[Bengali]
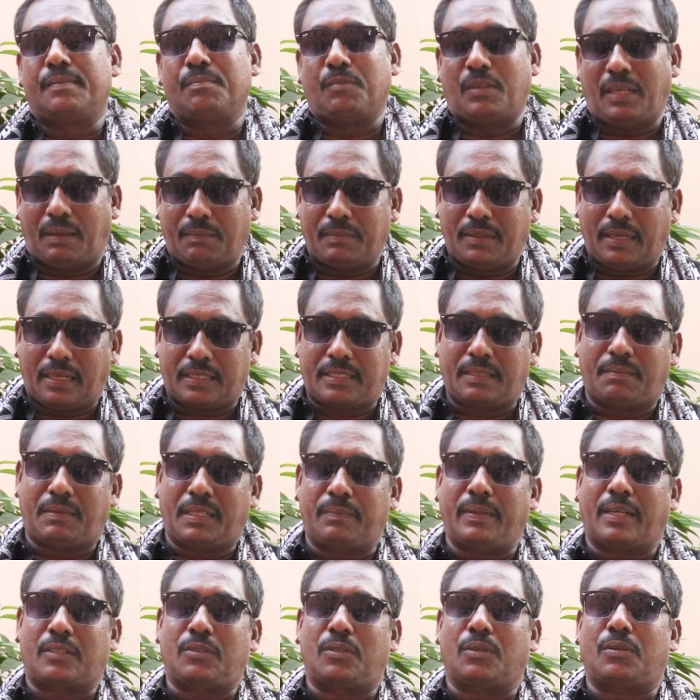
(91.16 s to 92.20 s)
বলে আমি আশাবাদ
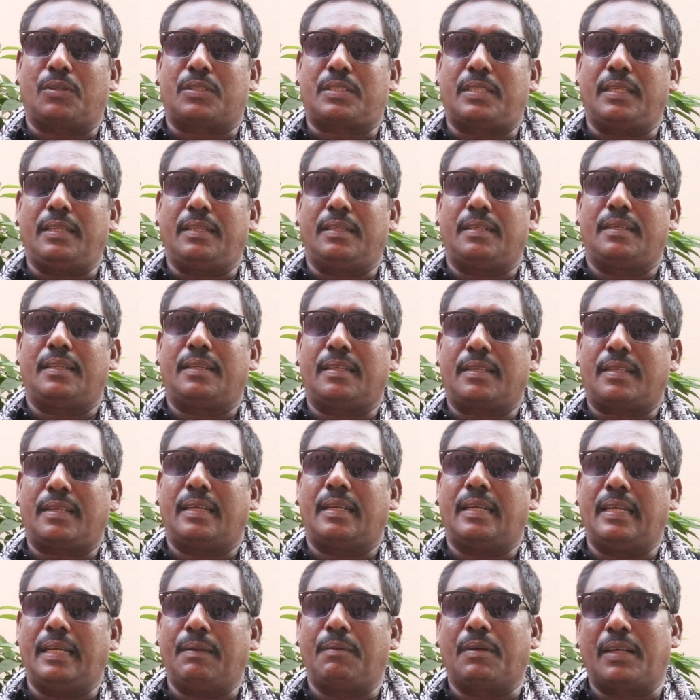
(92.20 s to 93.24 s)
ব্যক্ত করছি
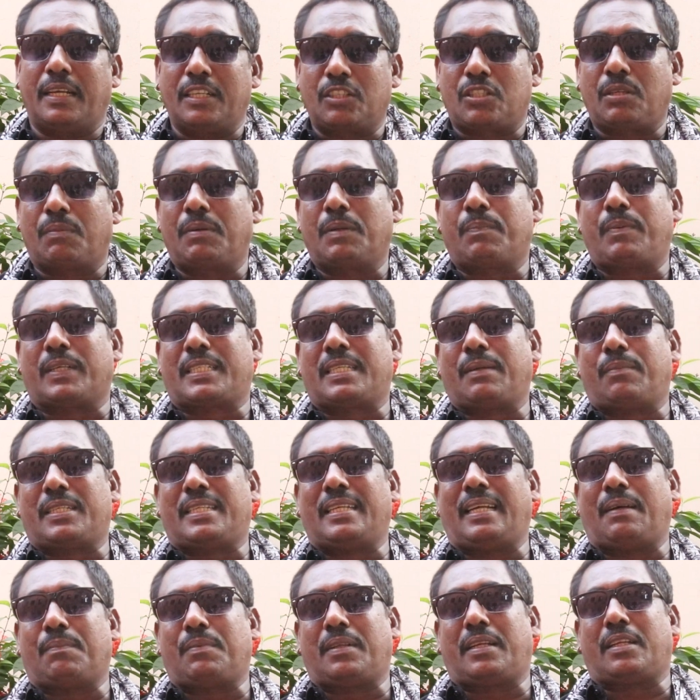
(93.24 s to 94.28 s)
এবং এই ছবির
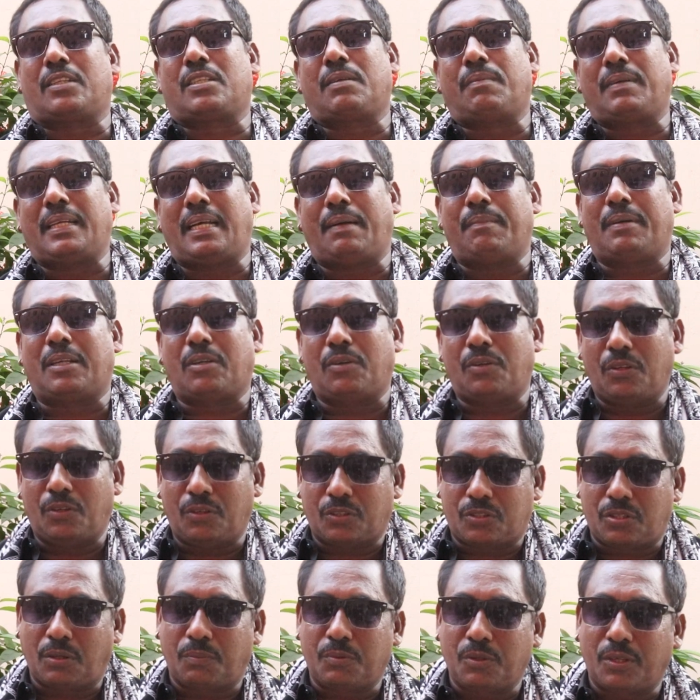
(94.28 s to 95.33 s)
পাশাপাশি আপনারা সবাই আবার
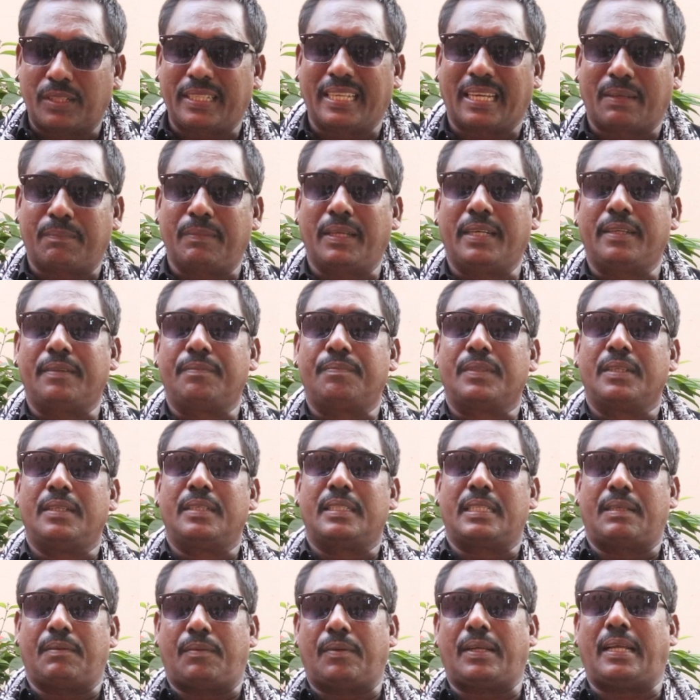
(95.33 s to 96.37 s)
অন্যান্য ছবিও দেখবেন
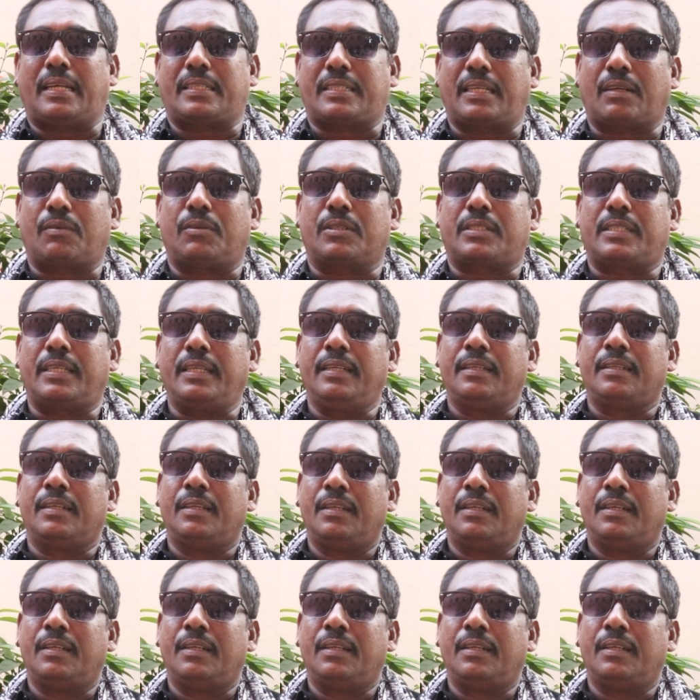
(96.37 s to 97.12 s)
সেভাবে আশা করছি